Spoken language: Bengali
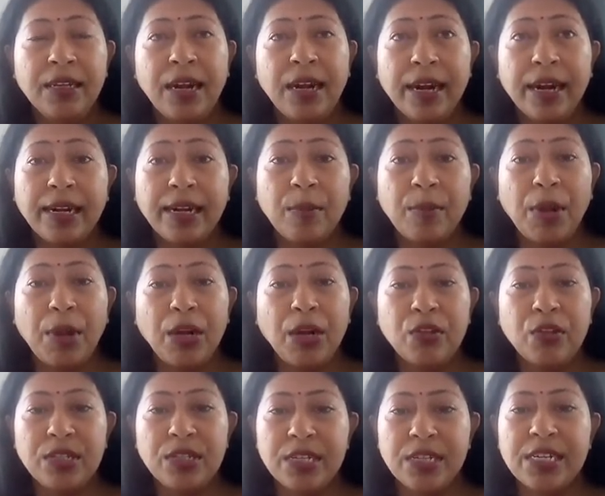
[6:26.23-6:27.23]
আরেকটা ভালো
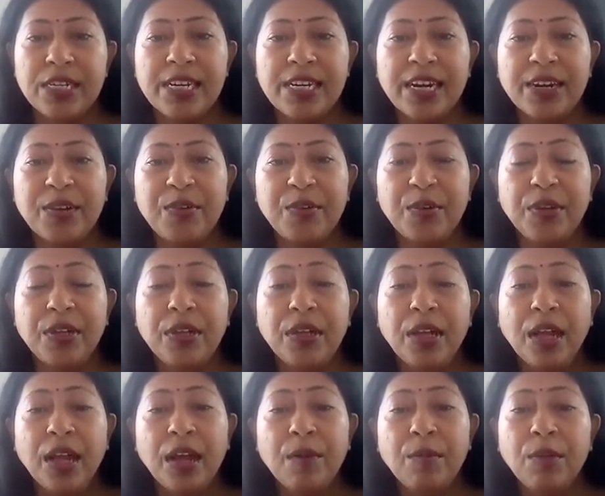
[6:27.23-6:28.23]
জিনিস শেয়ার করি
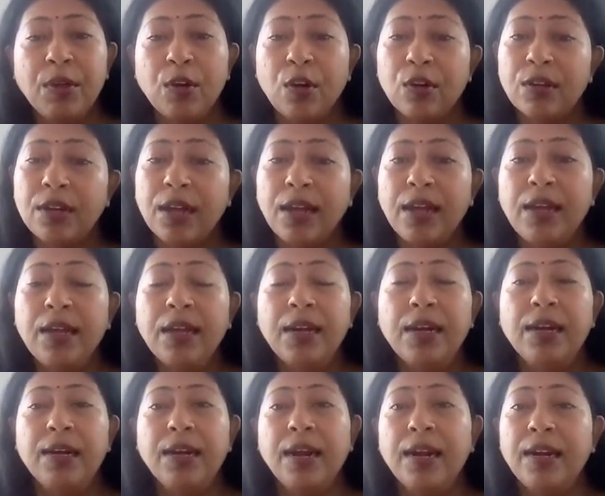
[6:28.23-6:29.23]
আমি কটা
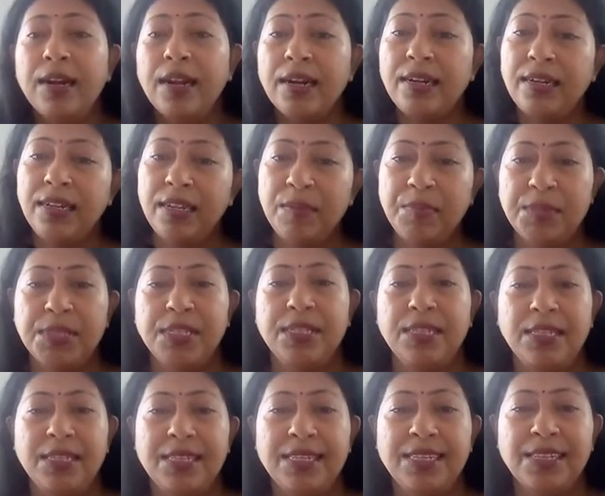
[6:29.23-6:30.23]
রান্নার টিপস
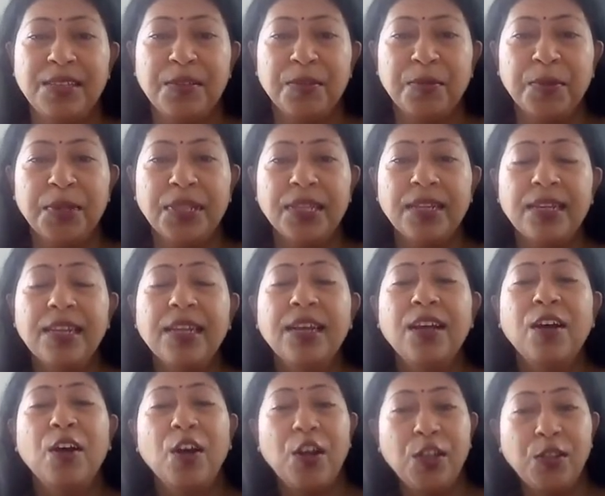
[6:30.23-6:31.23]
দিচ্ছি তোমাদের
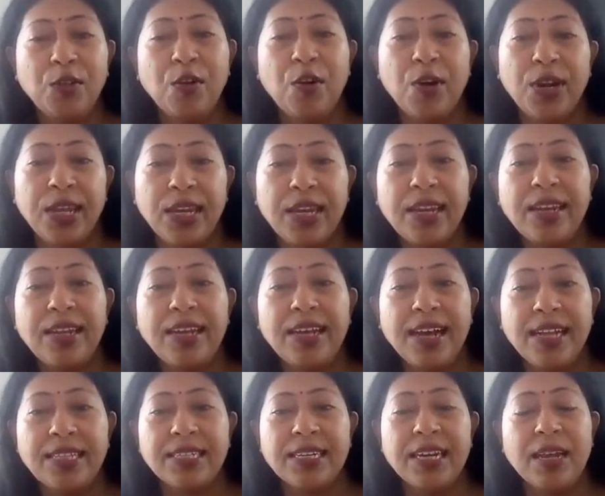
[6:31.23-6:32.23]
হয়তো অনেকেরই
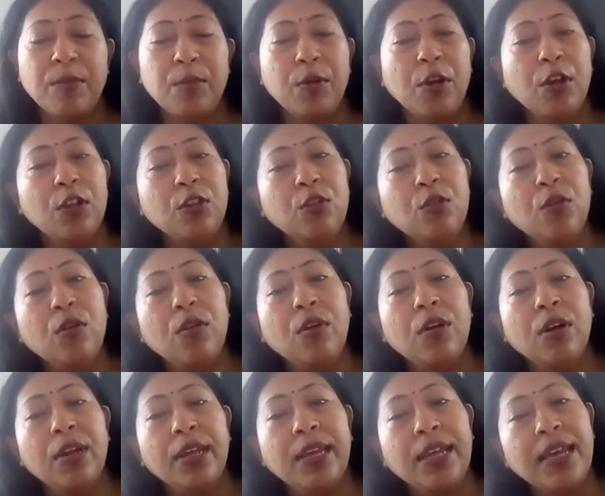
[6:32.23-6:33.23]
কাজে লাগবে হয়তো
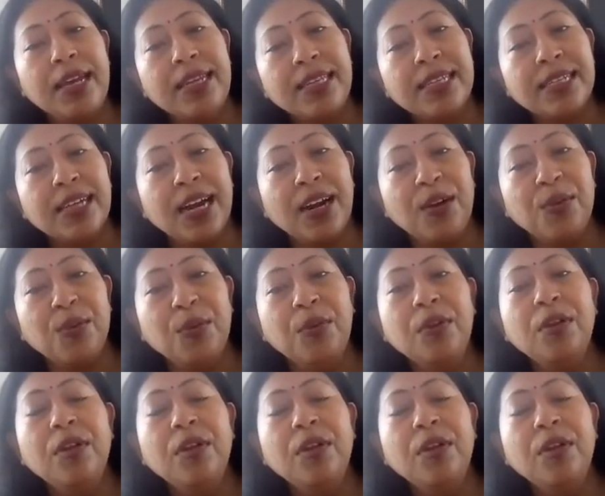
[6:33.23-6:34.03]
অনেকেই জানো